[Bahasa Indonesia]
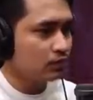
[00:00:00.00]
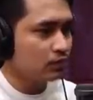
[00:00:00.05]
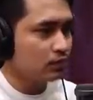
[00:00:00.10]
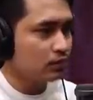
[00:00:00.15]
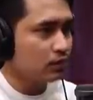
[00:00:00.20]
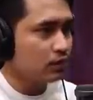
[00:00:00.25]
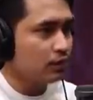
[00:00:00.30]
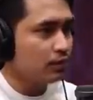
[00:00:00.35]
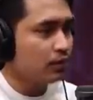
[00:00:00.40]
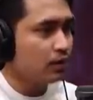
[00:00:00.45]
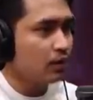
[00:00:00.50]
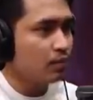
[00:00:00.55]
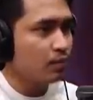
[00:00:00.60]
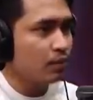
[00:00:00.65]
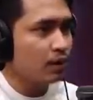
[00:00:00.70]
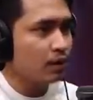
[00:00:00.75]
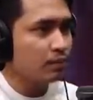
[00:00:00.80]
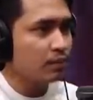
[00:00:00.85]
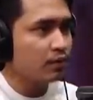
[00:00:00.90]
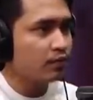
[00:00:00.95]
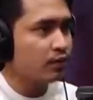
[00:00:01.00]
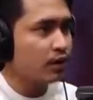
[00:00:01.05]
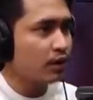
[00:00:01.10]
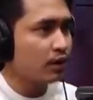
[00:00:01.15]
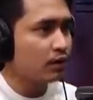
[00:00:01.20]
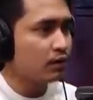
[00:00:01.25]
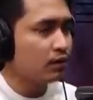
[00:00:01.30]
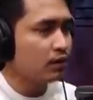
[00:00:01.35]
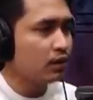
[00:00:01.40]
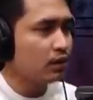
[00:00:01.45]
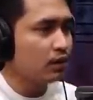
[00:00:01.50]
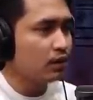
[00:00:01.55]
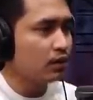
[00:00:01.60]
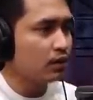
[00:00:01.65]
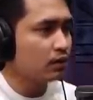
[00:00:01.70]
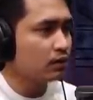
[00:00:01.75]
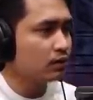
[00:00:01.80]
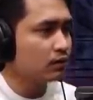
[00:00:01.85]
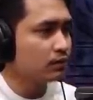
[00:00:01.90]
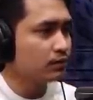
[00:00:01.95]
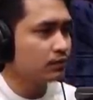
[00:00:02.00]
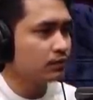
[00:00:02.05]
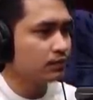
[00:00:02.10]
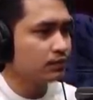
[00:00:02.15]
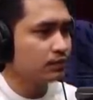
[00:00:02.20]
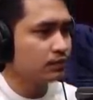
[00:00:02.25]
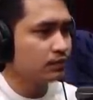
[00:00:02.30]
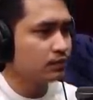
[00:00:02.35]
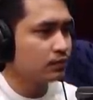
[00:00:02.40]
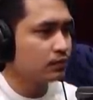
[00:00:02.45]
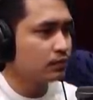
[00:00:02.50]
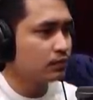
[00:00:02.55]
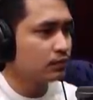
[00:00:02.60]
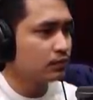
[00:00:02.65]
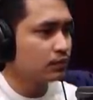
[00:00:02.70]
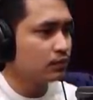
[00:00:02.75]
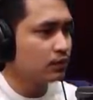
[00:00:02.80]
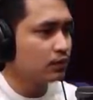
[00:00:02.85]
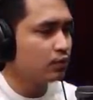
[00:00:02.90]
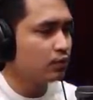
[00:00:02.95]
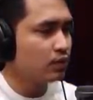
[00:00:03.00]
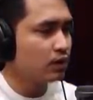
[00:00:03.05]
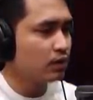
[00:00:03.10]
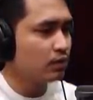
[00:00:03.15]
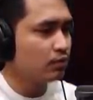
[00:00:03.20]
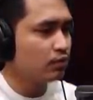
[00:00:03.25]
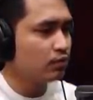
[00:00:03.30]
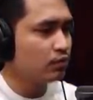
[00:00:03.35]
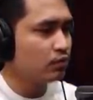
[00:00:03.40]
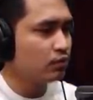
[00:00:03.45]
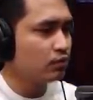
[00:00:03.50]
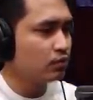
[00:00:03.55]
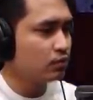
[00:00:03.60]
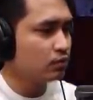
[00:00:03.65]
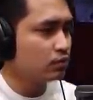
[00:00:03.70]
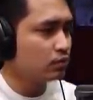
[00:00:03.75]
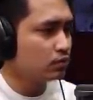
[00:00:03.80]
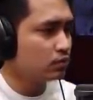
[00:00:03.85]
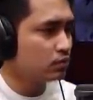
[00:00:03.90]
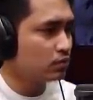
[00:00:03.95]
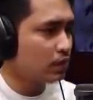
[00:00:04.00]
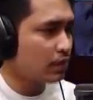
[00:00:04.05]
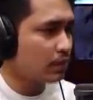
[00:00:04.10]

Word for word: Ini game paling berfaedah di 2018.